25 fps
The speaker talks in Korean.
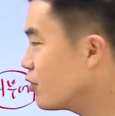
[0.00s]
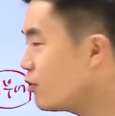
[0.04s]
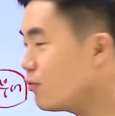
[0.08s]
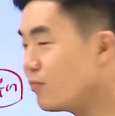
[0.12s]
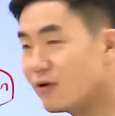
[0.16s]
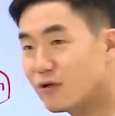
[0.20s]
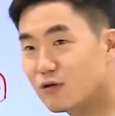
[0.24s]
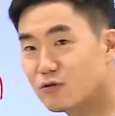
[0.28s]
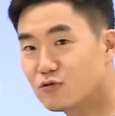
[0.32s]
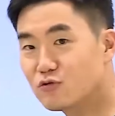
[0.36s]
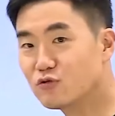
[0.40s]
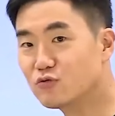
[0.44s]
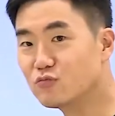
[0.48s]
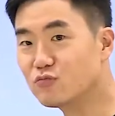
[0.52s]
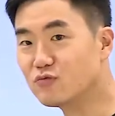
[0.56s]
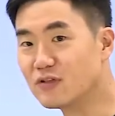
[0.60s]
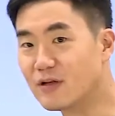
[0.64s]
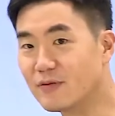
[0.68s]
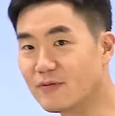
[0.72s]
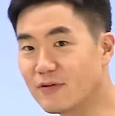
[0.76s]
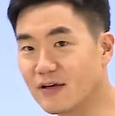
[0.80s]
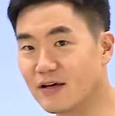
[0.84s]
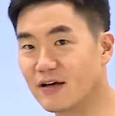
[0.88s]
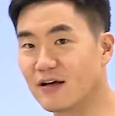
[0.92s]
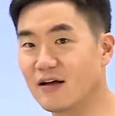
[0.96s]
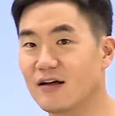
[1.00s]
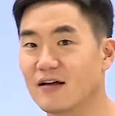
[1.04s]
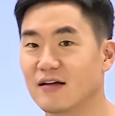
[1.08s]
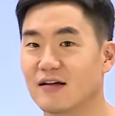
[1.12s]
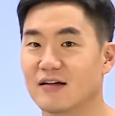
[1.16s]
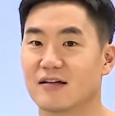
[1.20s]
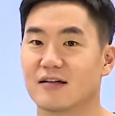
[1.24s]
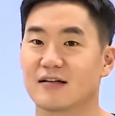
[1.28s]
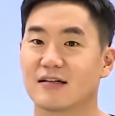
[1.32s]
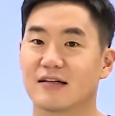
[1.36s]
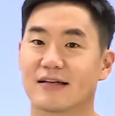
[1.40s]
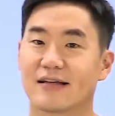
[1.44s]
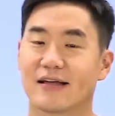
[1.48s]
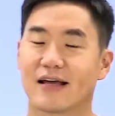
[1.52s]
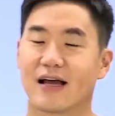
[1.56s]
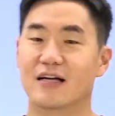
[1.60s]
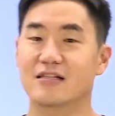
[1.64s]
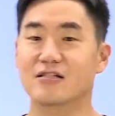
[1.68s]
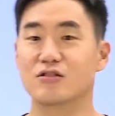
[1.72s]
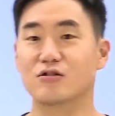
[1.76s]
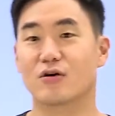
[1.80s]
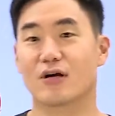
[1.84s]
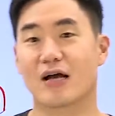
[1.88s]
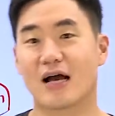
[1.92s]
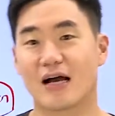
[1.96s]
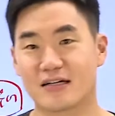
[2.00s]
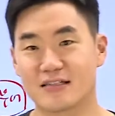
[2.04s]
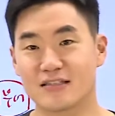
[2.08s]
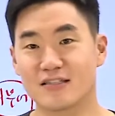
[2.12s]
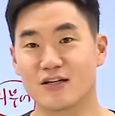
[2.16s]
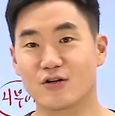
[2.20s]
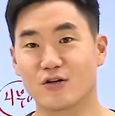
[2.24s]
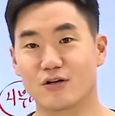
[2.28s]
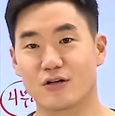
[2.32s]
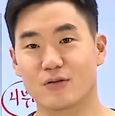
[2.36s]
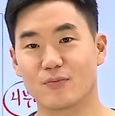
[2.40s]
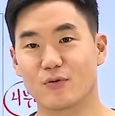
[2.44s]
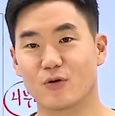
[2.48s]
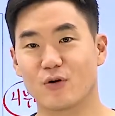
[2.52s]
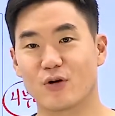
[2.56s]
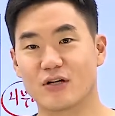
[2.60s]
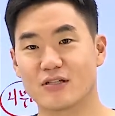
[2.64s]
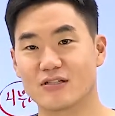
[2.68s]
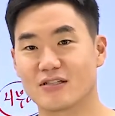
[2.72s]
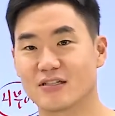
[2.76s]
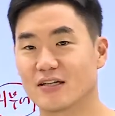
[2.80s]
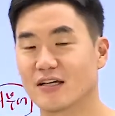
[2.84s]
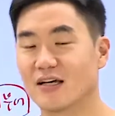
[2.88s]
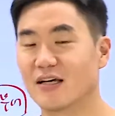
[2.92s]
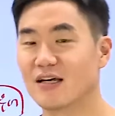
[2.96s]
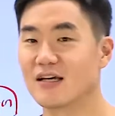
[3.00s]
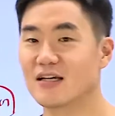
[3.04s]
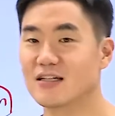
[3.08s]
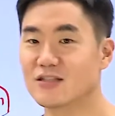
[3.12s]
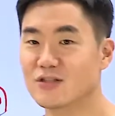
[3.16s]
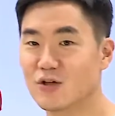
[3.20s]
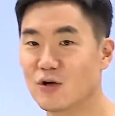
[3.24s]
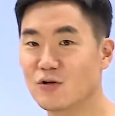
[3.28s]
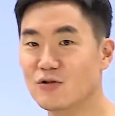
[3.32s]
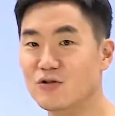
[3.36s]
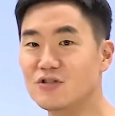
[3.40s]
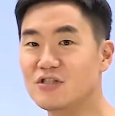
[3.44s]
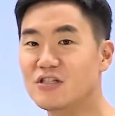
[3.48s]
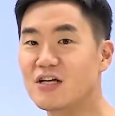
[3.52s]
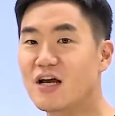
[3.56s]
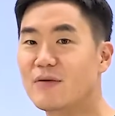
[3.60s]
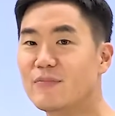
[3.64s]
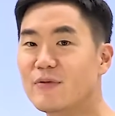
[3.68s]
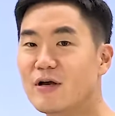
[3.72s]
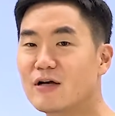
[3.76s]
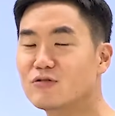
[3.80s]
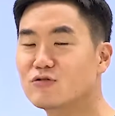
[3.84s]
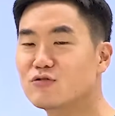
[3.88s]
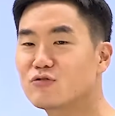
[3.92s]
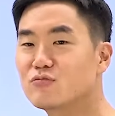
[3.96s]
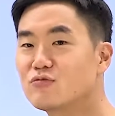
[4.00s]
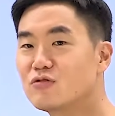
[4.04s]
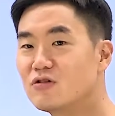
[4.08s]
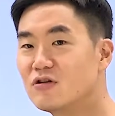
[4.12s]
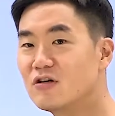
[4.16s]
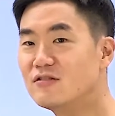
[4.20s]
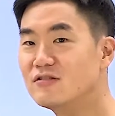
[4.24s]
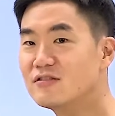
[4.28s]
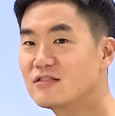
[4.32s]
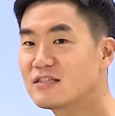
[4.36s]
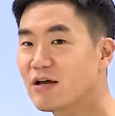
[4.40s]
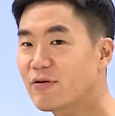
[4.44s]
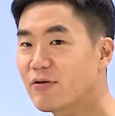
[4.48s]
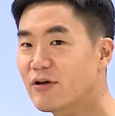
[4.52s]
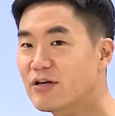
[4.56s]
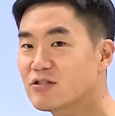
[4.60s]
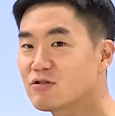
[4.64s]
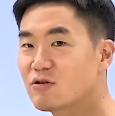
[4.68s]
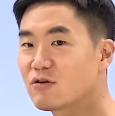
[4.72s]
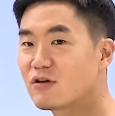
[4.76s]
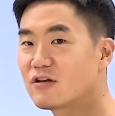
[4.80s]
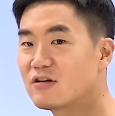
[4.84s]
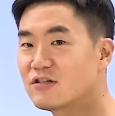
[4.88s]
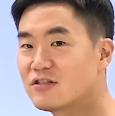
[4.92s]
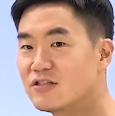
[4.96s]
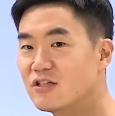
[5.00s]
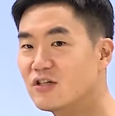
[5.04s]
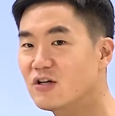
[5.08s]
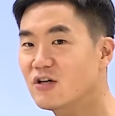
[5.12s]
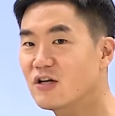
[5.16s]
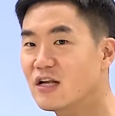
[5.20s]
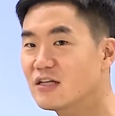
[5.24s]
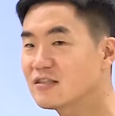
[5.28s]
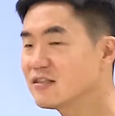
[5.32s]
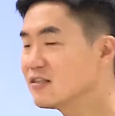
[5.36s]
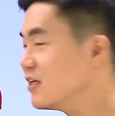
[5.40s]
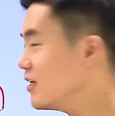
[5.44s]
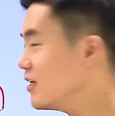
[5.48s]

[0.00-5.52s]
이것만으로 충분합니까? 아니죠. 강제력이 필요하지. 선의지 함양도 물론 사회 정의를 실현하는